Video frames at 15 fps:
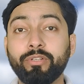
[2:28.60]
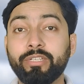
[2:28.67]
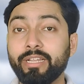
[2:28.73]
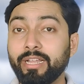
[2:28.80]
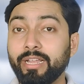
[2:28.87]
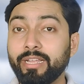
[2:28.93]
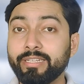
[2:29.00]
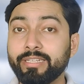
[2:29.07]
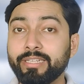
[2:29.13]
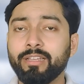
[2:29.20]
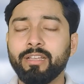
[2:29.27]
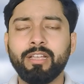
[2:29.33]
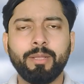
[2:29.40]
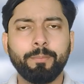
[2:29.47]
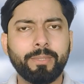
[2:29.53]
वो ये है
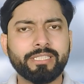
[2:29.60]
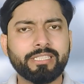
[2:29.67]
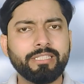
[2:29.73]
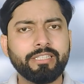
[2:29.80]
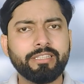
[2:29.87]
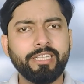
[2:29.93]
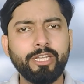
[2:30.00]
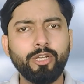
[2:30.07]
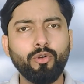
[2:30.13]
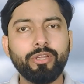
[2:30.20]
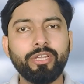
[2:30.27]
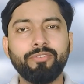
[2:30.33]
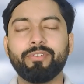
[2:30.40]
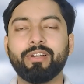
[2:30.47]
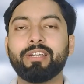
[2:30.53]
कि पिछले
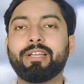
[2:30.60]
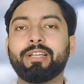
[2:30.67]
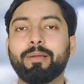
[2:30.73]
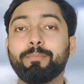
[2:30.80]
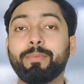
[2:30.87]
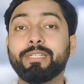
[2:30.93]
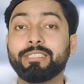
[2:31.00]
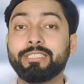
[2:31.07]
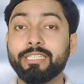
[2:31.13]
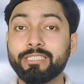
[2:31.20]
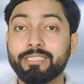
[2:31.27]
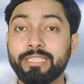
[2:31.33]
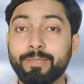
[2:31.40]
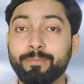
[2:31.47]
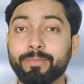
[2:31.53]
तीनों ही वर्ल्ड कप में
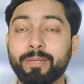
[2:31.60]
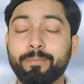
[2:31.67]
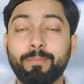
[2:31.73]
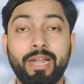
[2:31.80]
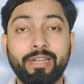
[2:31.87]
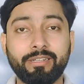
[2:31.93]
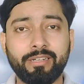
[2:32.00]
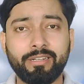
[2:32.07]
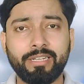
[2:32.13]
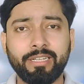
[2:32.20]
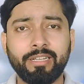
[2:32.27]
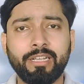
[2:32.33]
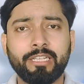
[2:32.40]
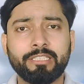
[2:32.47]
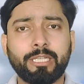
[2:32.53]
जिस टीम के बैटर
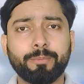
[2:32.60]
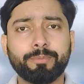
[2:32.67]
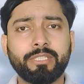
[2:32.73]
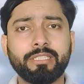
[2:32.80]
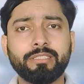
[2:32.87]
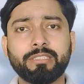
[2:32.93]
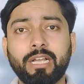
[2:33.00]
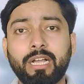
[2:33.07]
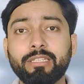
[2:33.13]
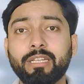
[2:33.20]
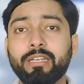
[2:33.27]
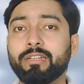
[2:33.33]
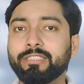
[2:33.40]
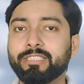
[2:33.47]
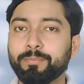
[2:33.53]
ने सबसे
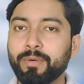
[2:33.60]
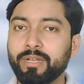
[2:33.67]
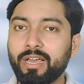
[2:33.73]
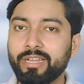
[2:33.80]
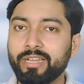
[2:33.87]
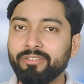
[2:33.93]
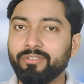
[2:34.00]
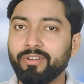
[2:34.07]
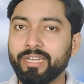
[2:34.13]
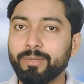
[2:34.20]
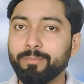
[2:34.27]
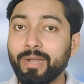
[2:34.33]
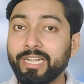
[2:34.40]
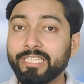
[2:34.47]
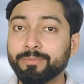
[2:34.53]
ज़्यादा रन्स बनाने
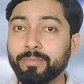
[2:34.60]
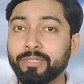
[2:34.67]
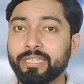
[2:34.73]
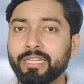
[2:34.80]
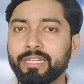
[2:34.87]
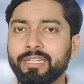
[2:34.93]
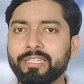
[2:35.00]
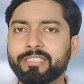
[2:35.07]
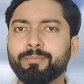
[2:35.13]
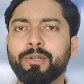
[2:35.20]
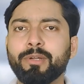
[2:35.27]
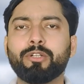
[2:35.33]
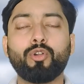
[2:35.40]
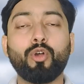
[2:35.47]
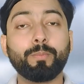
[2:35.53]
वाले बैट्समैन की लिस्ट
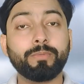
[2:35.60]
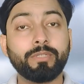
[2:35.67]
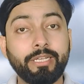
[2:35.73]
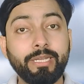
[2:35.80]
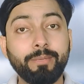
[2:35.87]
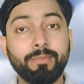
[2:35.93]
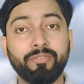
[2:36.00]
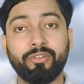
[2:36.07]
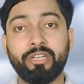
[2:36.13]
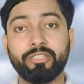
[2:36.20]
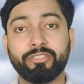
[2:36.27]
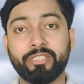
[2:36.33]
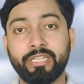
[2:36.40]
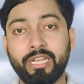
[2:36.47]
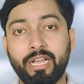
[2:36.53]
में टॉप थ्री में
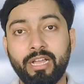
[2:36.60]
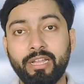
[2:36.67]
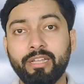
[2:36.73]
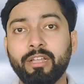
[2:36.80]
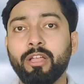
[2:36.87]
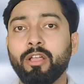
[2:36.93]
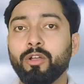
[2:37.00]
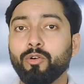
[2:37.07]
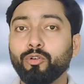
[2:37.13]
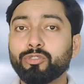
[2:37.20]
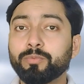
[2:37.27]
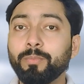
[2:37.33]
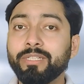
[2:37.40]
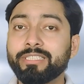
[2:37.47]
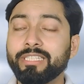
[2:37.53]
फिनिश किया है
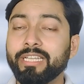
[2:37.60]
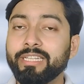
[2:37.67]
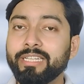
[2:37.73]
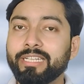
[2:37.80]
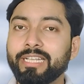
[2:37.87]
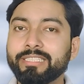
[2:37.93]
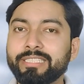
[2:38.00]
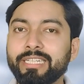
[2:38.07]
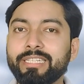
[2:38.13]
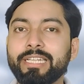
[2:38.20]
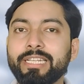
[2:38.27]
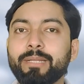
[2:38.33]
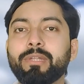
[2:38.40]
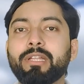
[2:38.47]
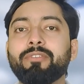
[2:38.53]
उसमें से ही किसी
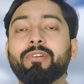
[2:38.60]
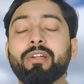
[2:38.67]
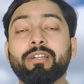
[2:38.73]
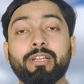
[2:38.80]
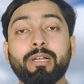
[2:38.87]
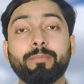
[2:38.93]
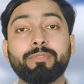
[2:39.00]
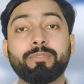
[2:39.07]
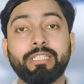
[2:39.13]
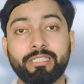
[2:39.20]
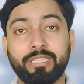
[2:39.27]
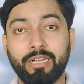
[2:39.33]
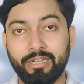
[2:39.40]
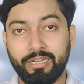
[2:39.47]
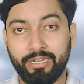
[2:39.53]
टीम ने वर्ल्ड कप
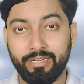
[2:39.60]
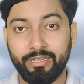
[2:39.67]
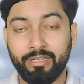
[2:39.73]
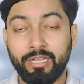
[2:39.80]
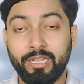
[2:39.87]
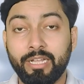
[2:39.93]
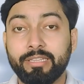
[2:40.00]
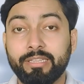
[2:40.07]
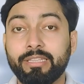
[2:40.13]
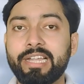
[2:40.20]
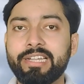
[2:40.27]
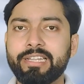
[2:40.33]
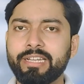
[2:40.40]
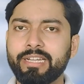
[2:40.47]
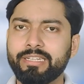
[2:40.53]
जीता है
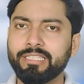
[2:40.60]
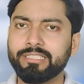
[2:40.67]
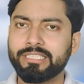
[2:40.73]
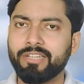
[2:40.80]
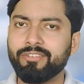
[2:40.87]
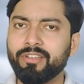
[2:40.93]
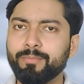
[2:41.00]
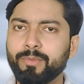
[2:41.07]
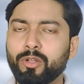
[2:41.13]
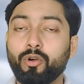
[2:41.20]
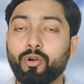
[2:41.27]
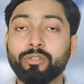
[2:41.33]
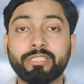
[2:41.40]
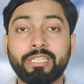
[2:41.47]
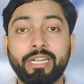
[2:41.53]
1987 में
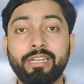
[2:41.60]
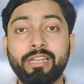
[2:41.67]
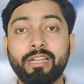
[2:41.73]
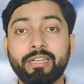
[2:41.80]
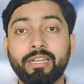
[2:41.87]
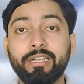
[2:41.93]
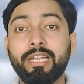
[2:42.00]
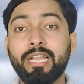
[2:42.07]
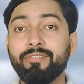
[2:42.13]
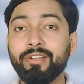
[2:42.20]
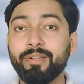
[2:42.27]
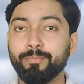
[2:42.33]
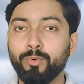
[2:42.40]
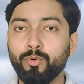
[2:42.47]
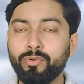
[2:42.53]
ऑस्ट्रेलिया के
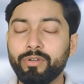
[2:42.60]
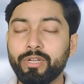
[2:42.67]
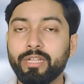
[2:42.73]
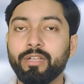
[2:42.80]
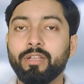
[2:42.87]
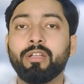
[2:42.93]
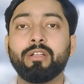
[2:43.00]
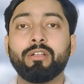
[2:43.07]
डेविड बून ने